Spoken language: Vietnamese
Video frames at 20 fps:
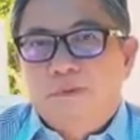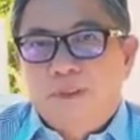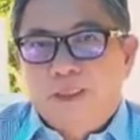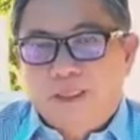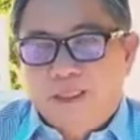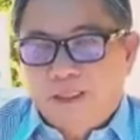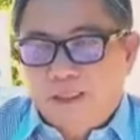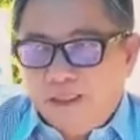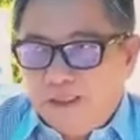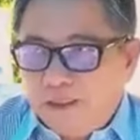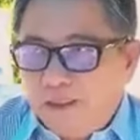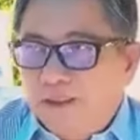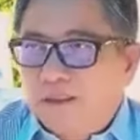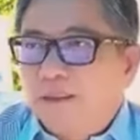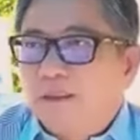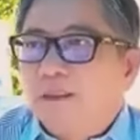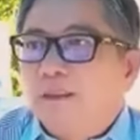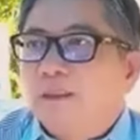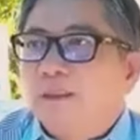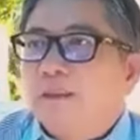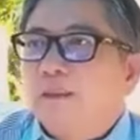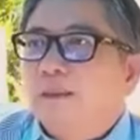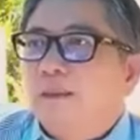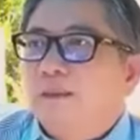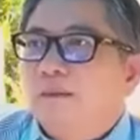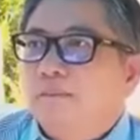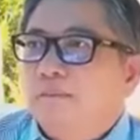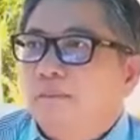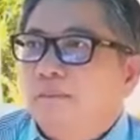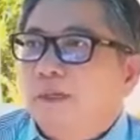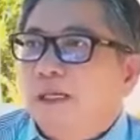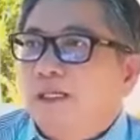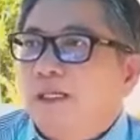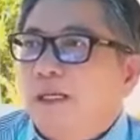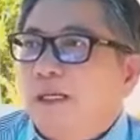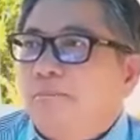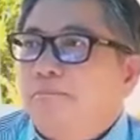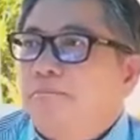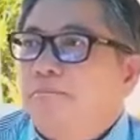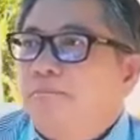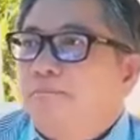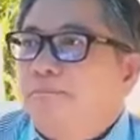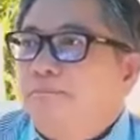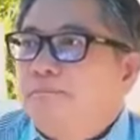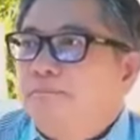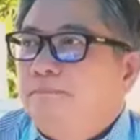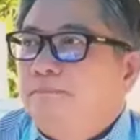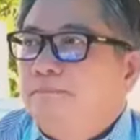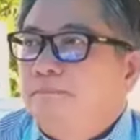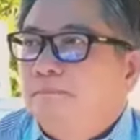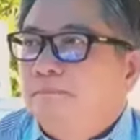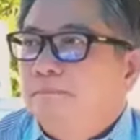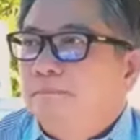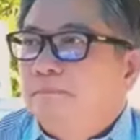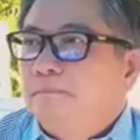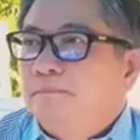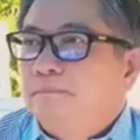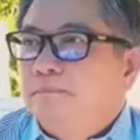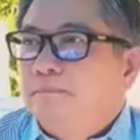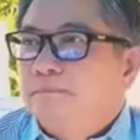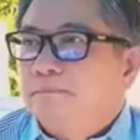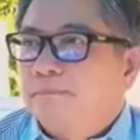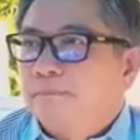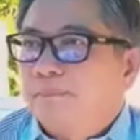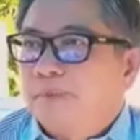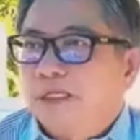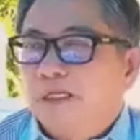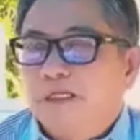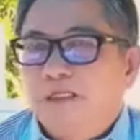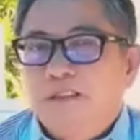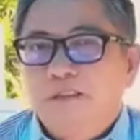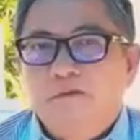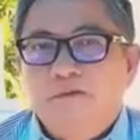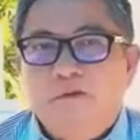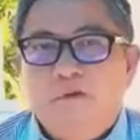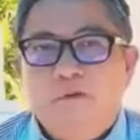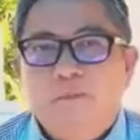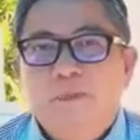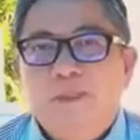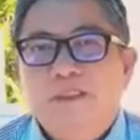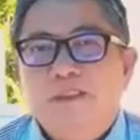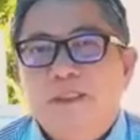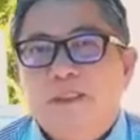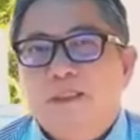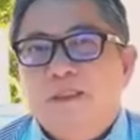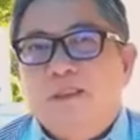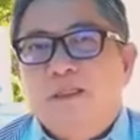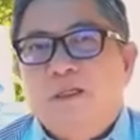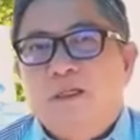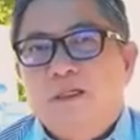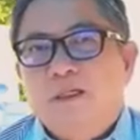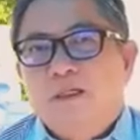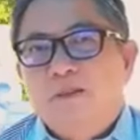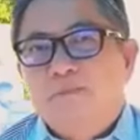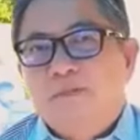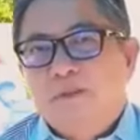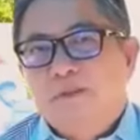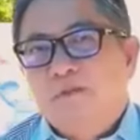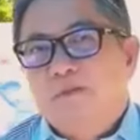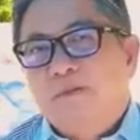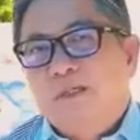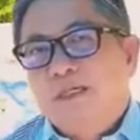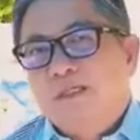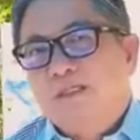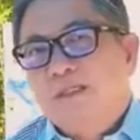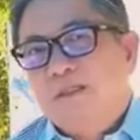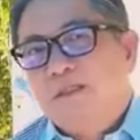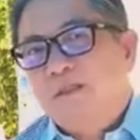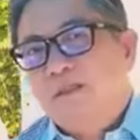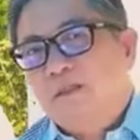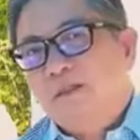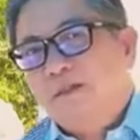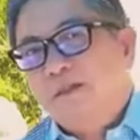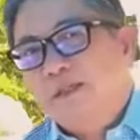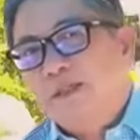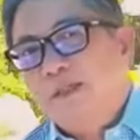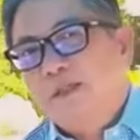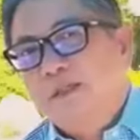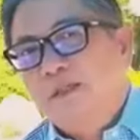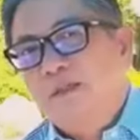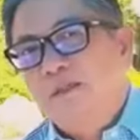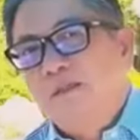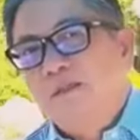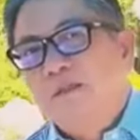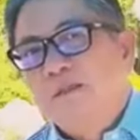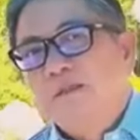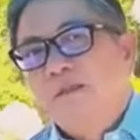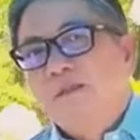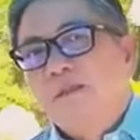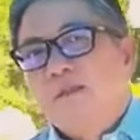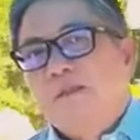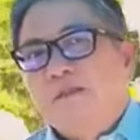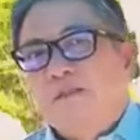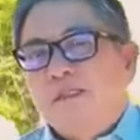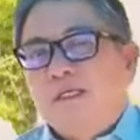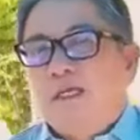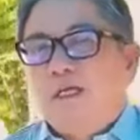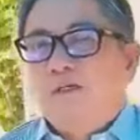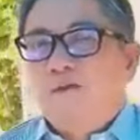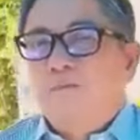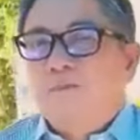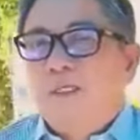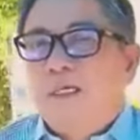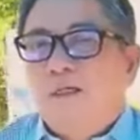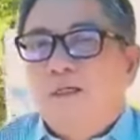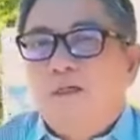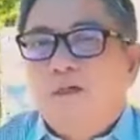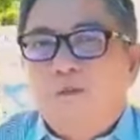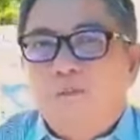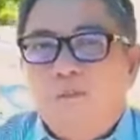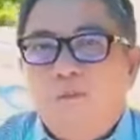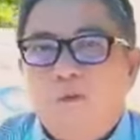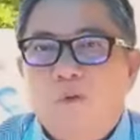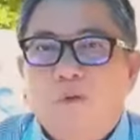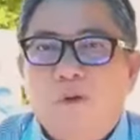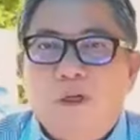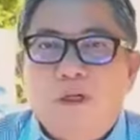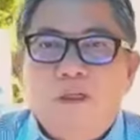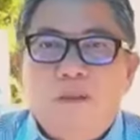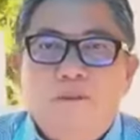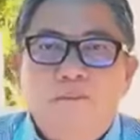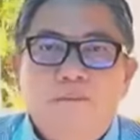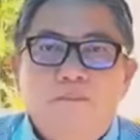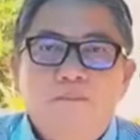thì mệt lắm chỉ có sư phụ mới sinh thôi mà sư phụ đã sinh rồi á cha cũng vẫn còn buồn á